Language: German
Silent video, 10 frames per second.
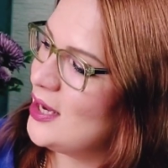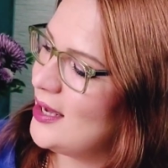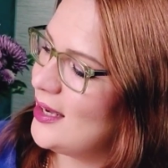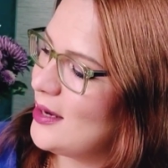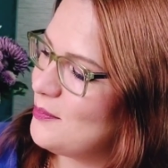
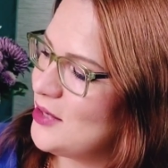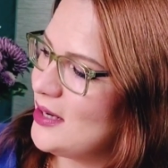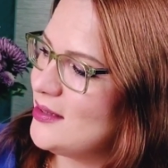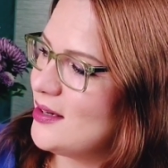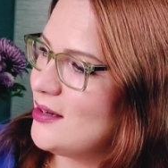Ich habe
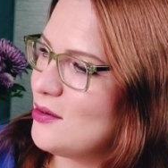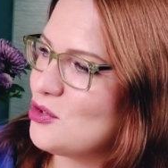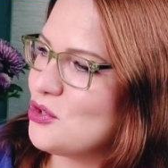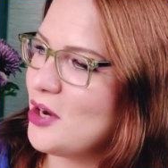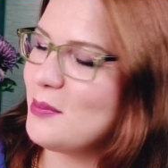ja da auch
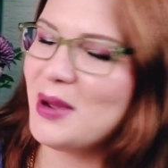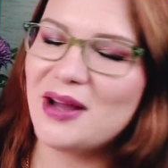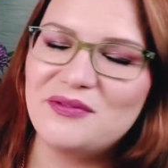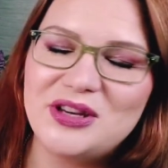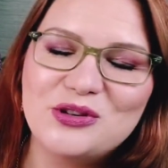schon ein
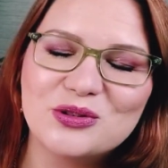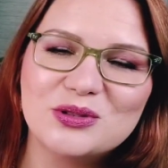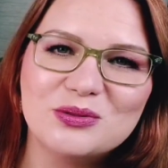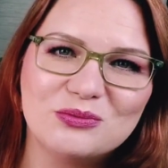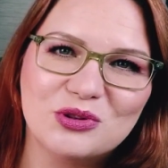paar Videos